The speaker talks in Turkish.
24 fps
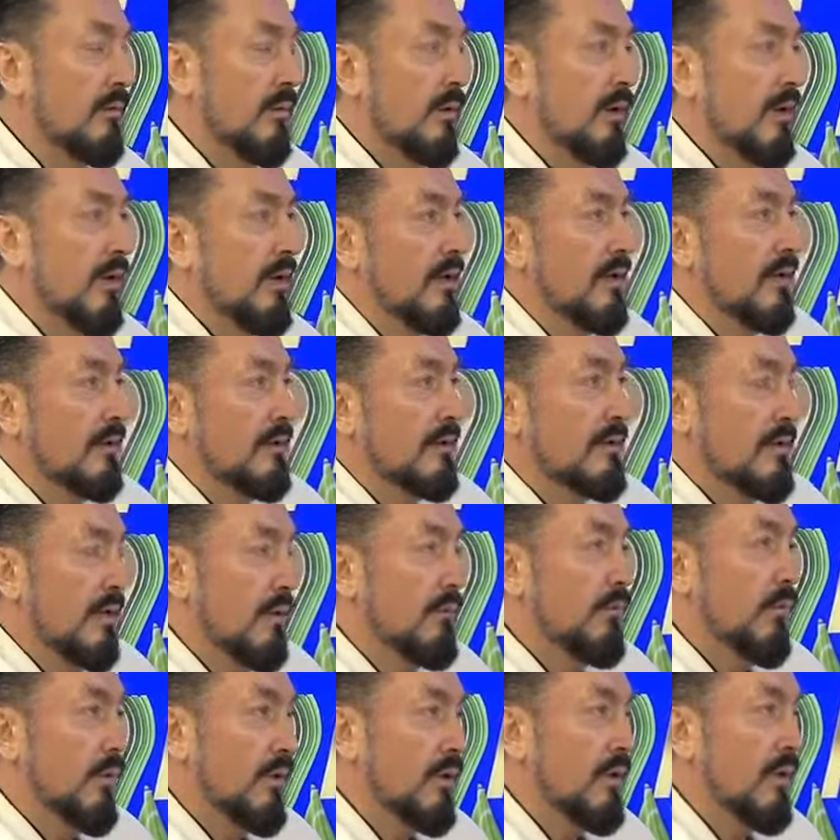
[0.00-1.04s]
Herhalde
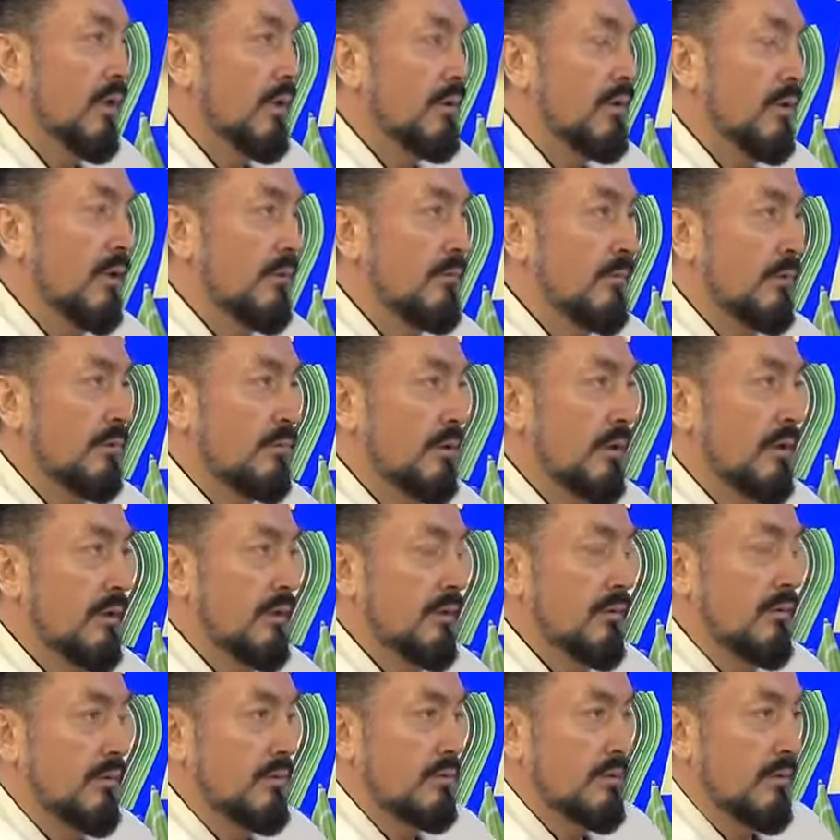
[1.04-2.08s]
sembolik anlamda söylediler
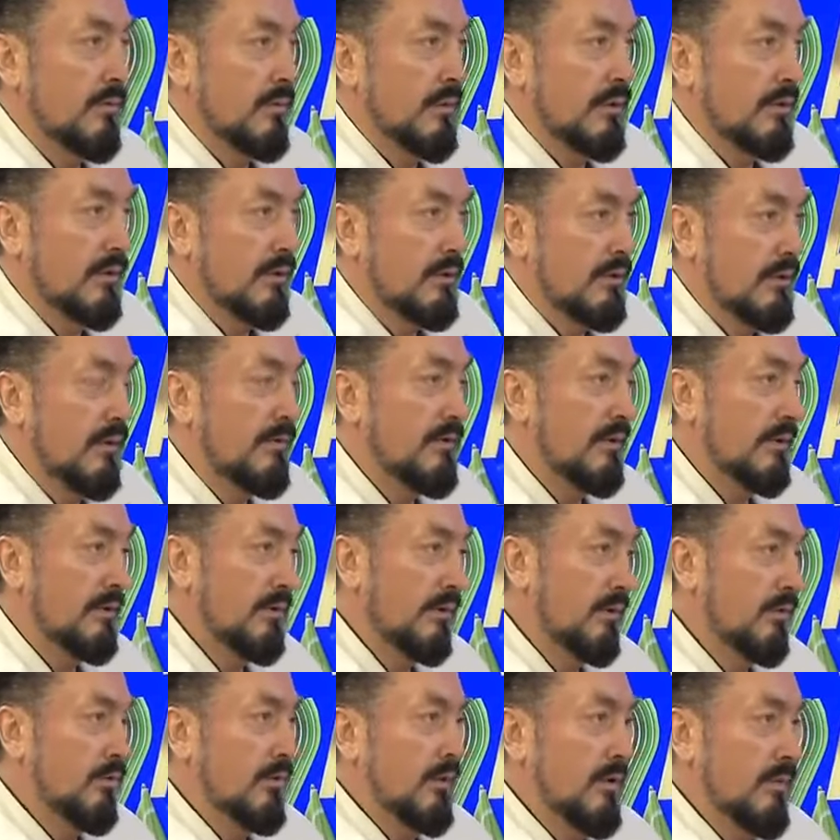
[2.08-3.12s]
o zamanlar.
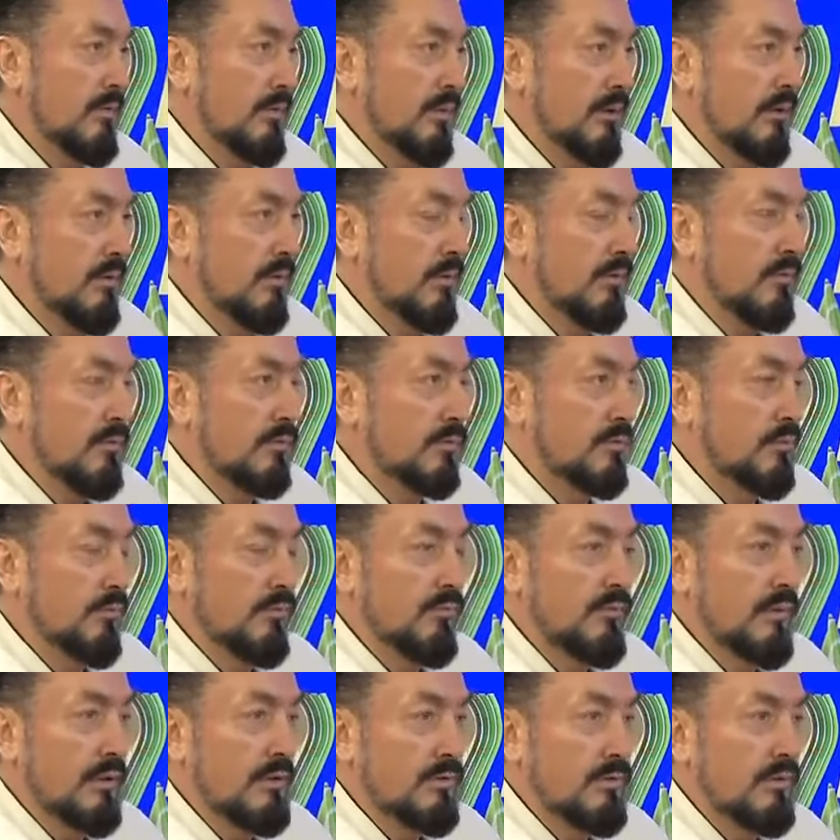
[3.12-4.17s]
Tevrat'ta da öyle bir
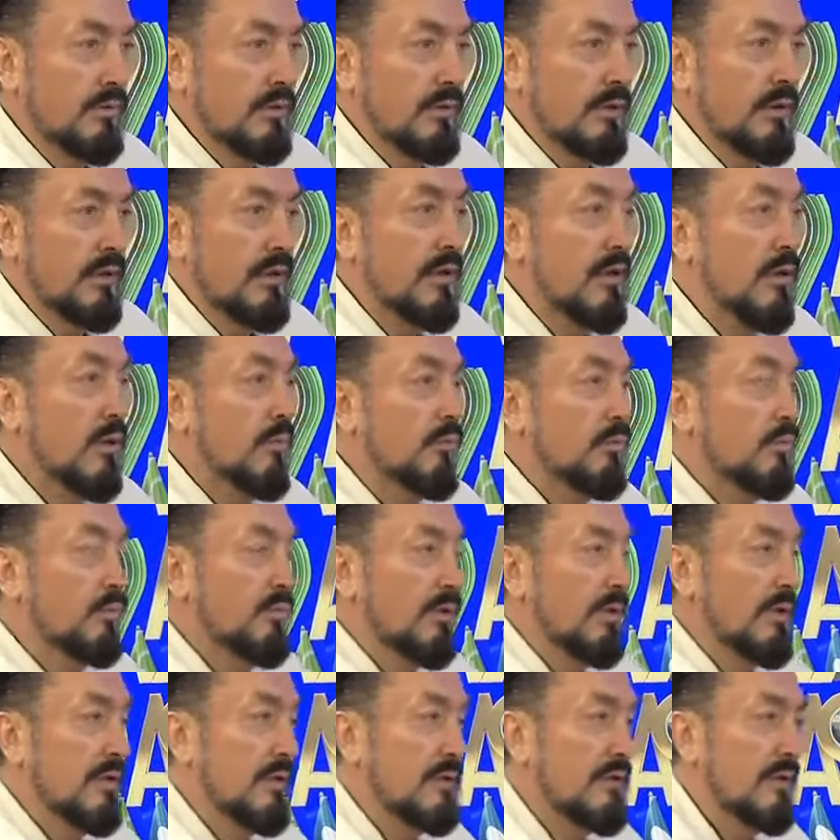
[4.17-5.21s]
usuf var çünkü. Bütün
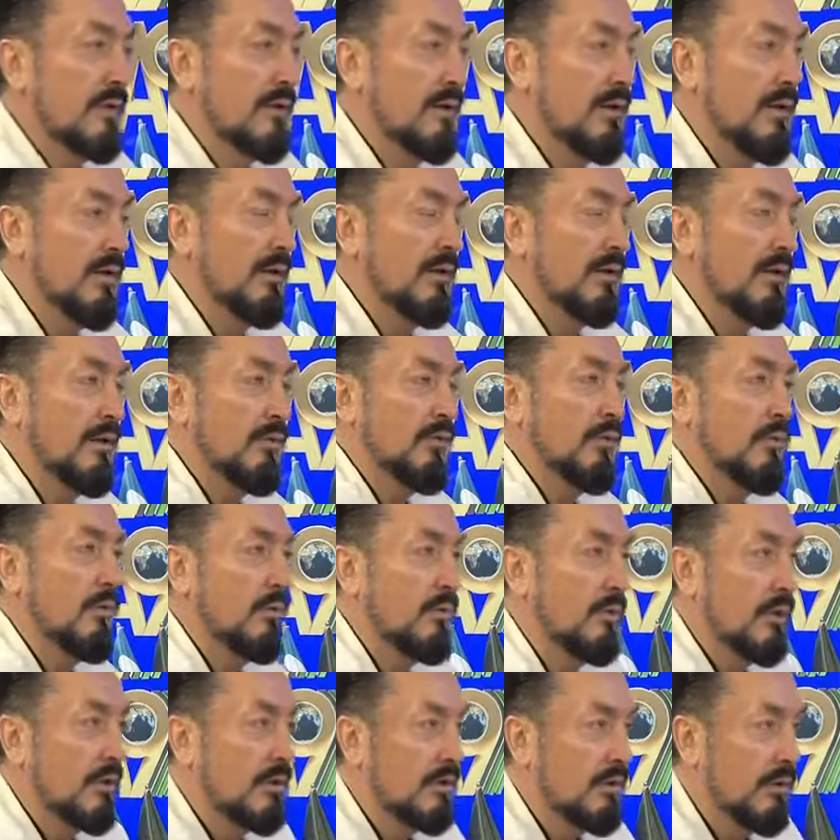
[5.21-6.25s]
insanlara Allah'ın
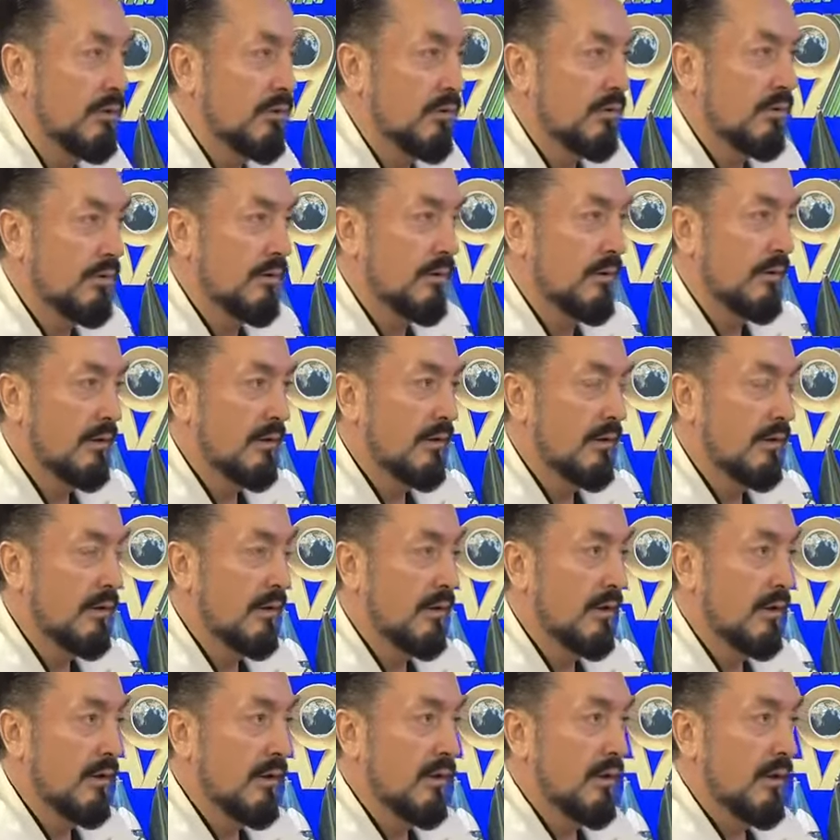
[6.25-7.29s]
oğulları deniyor.
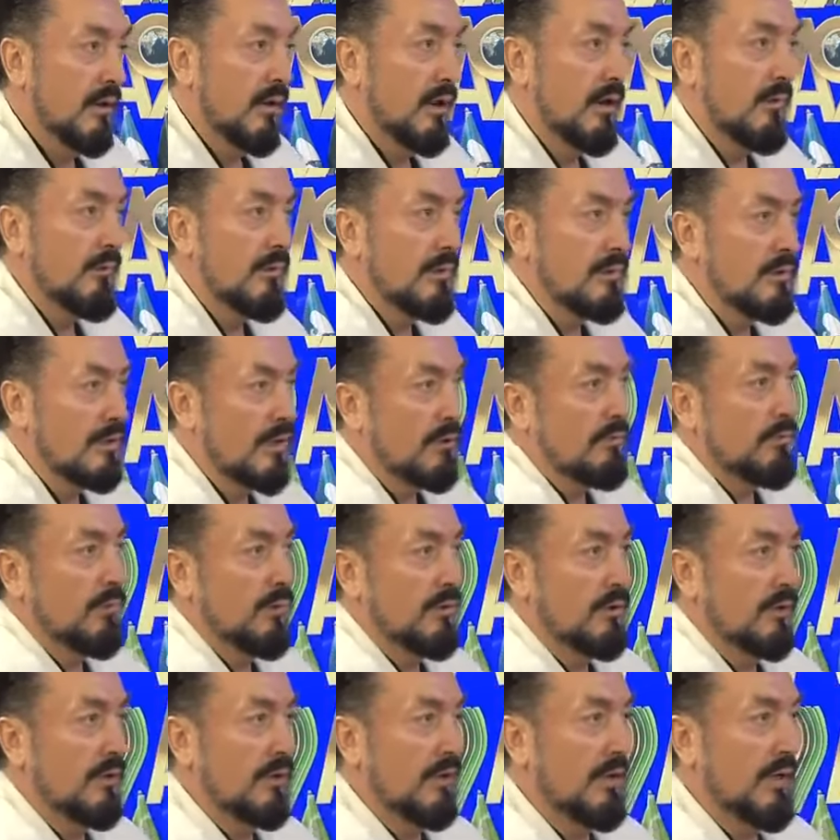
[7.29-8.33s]
Ama
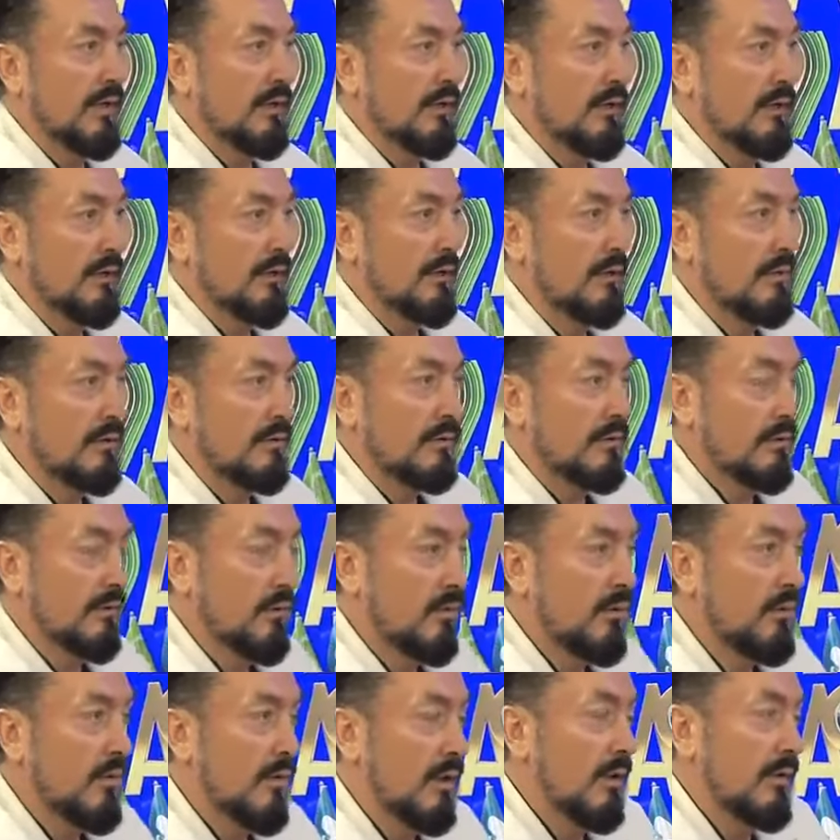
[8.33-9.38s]
sembolik yani
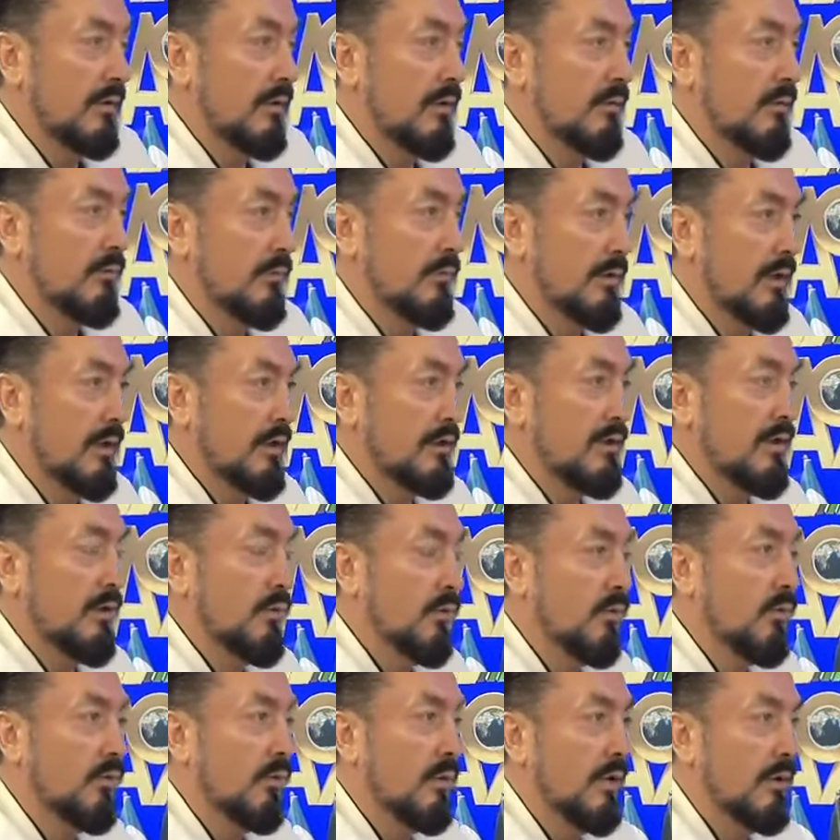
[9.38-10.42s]
o anlam gerçek
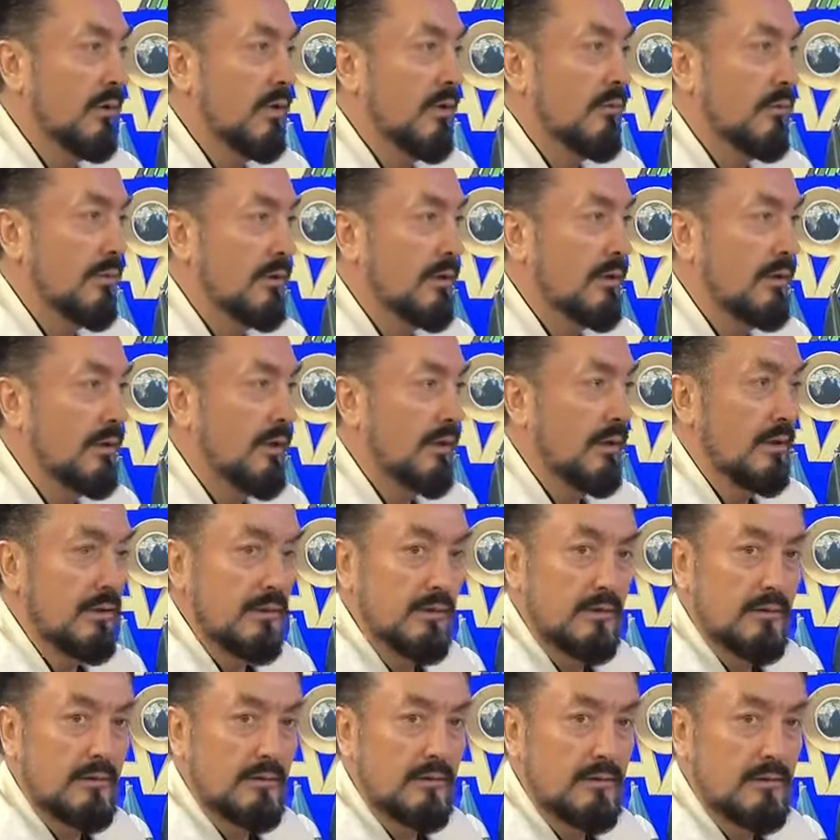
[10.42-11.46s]
oğlu anlamında değil.
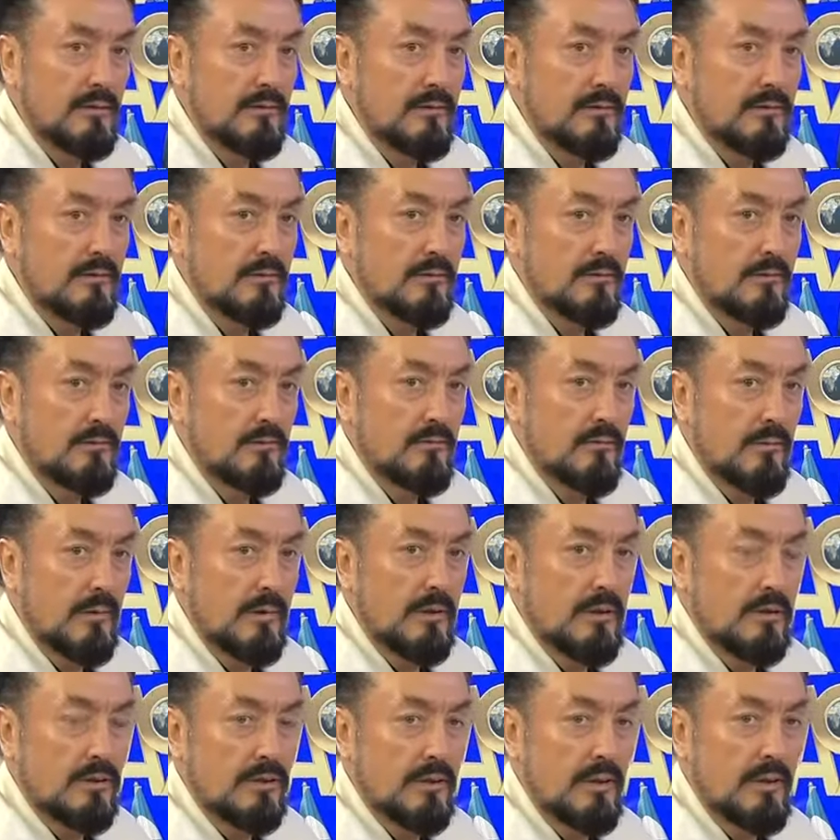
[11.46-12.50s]

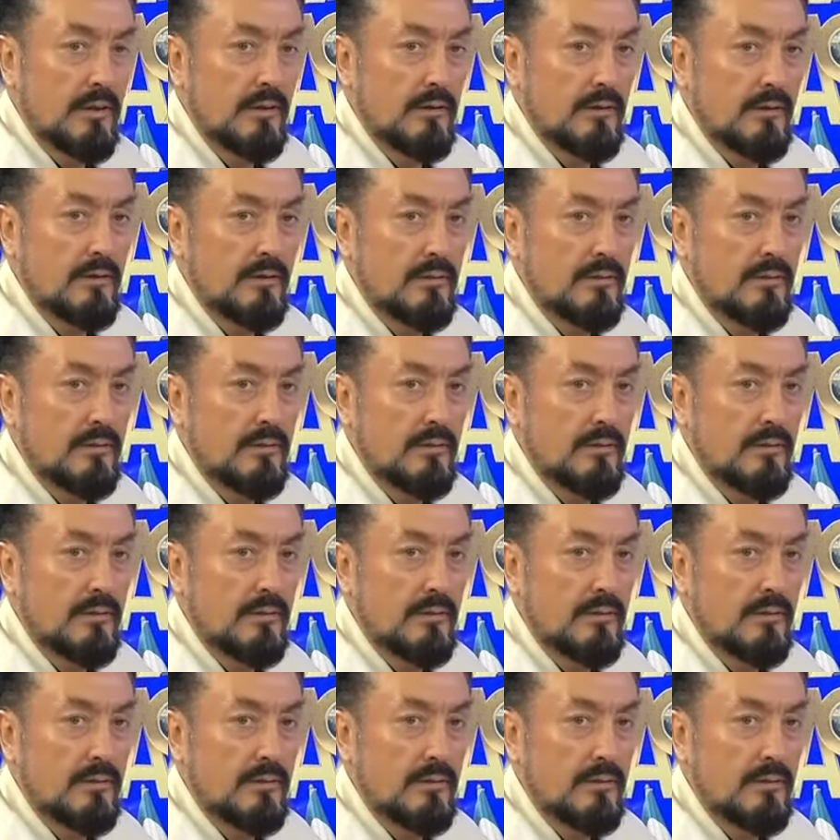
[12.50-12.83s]
İnşallah.